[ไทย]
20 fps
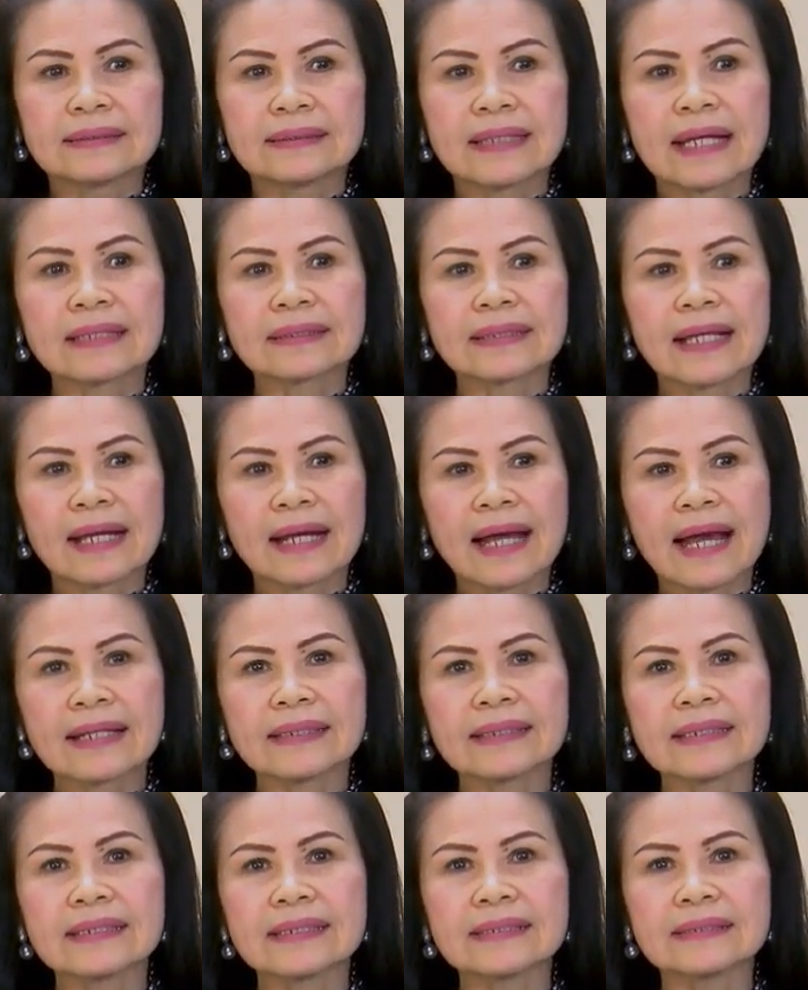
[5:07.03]
ตั้งแต่ขั้น
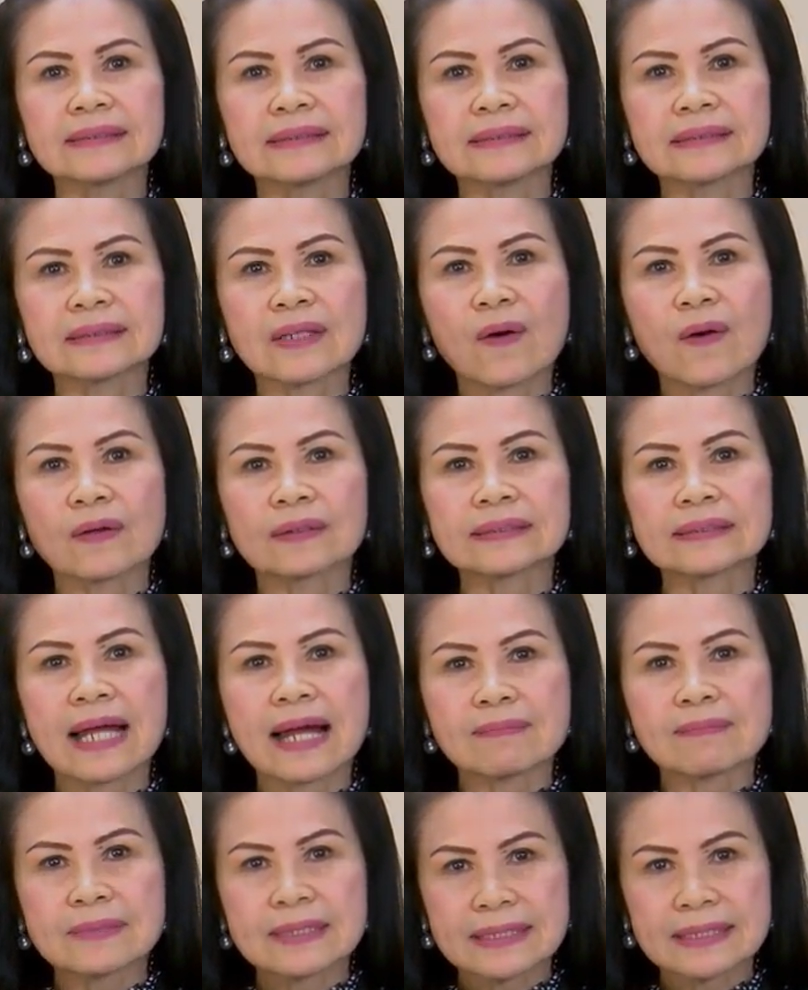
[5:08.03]
ที่ 1 2
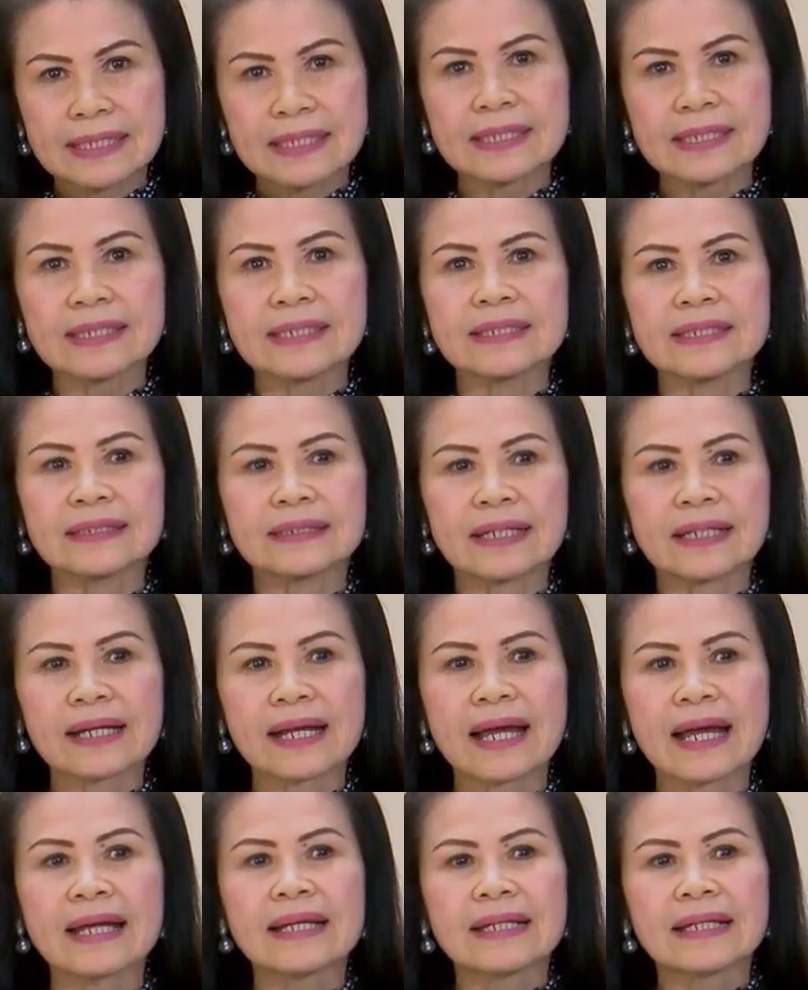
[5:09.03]
3 4นะ
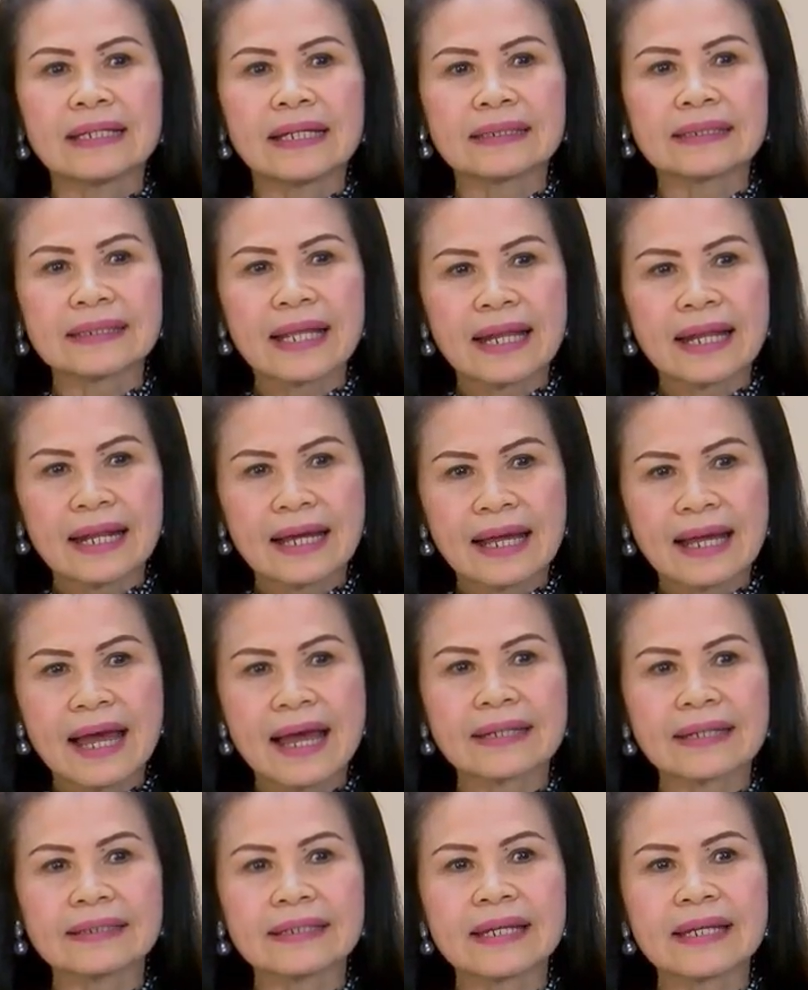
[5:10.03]
คะและแต่ละ
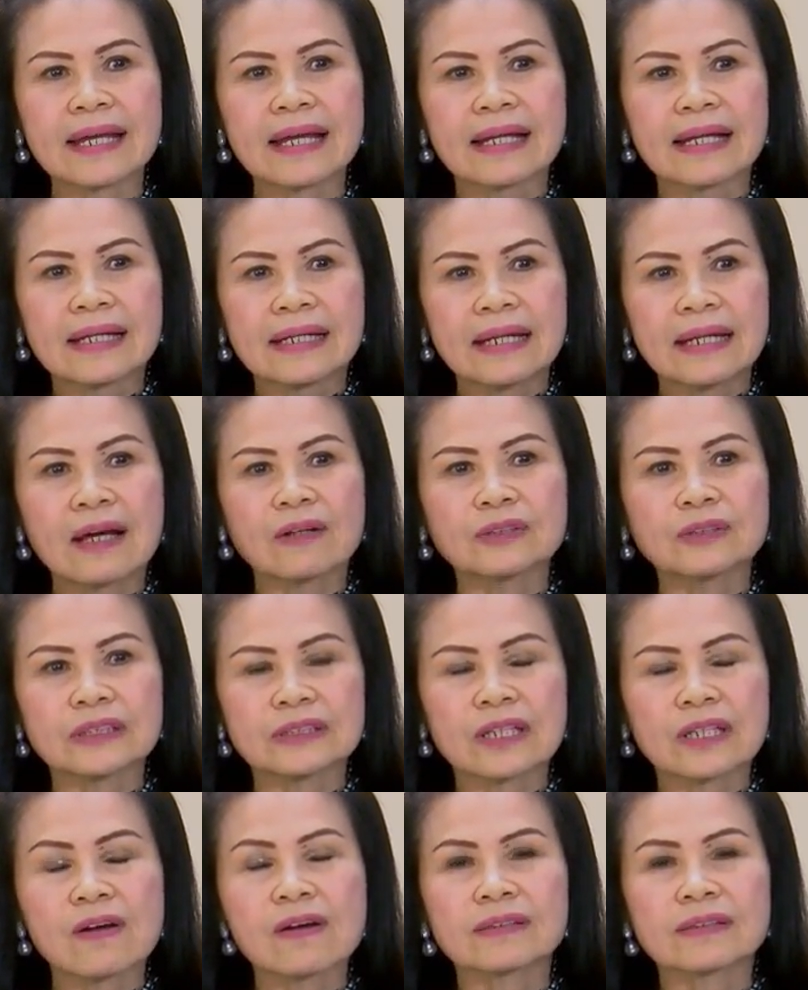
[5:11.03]
ขั้นเนี่ย เราจะ
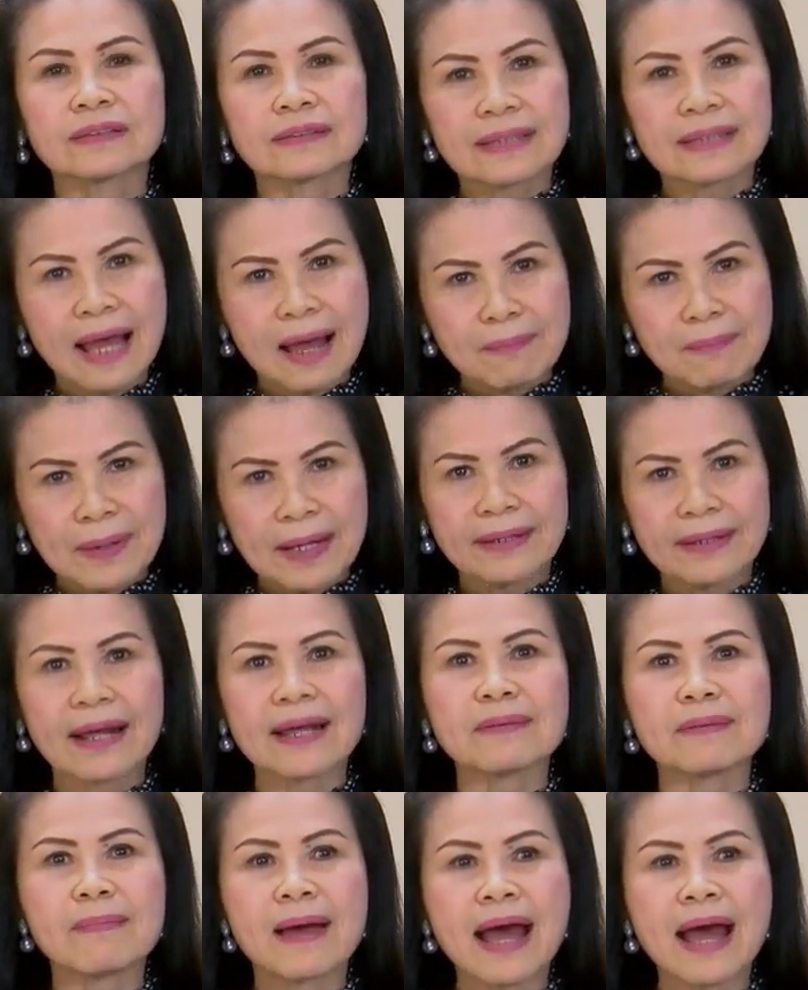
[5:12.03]
ต้องทำอะไร
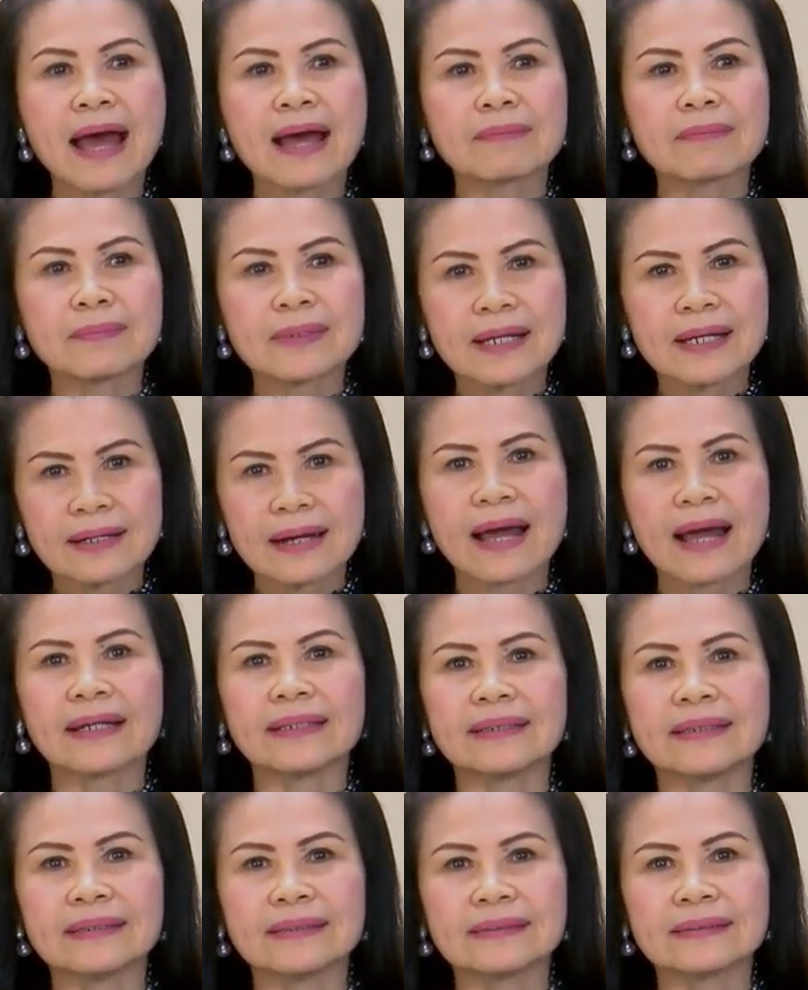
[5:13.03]
บ้างเมื่อไหร่
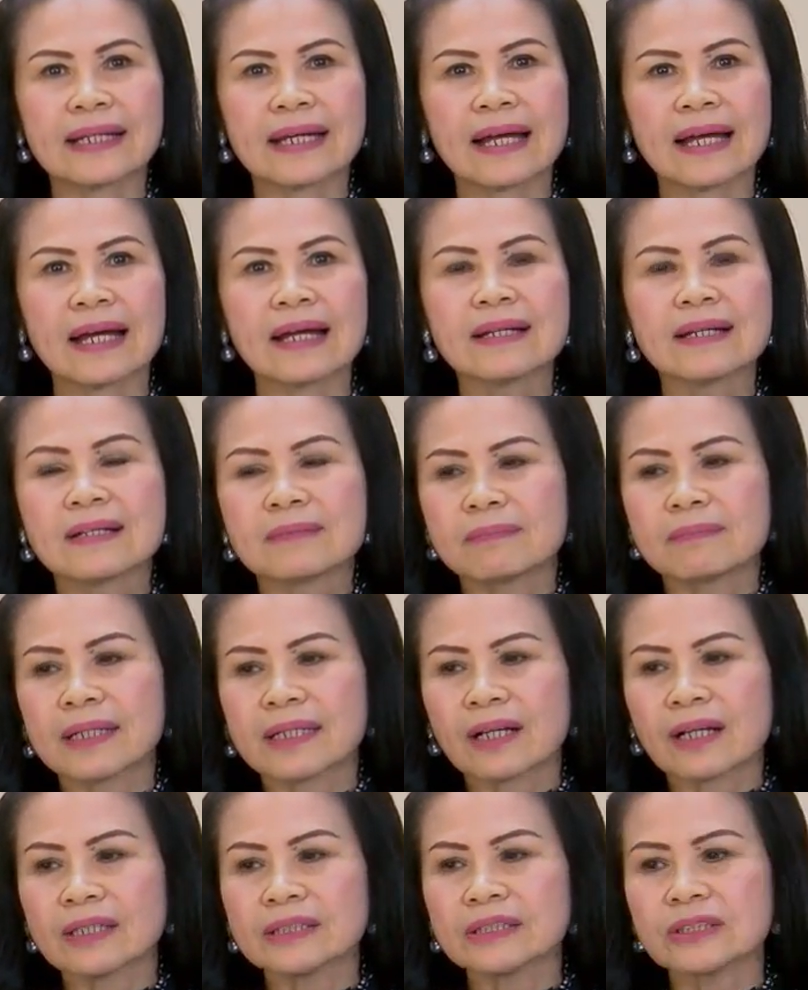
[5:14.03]
นะคะมัน
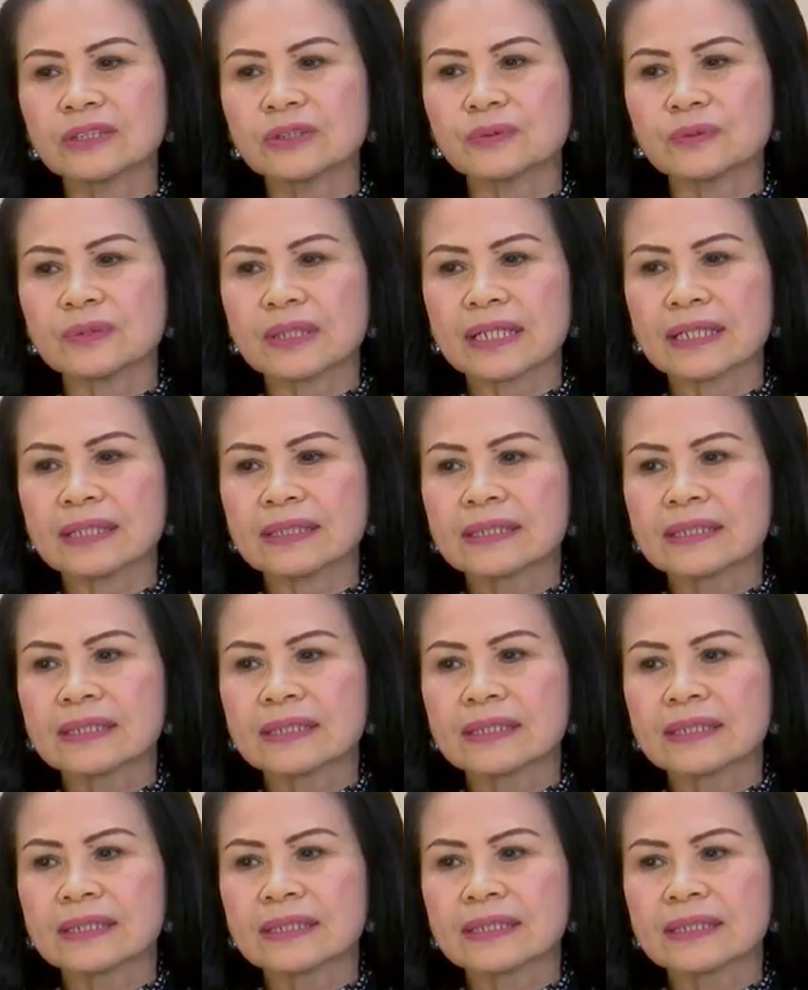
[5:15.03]
ก็จะอยู่ใน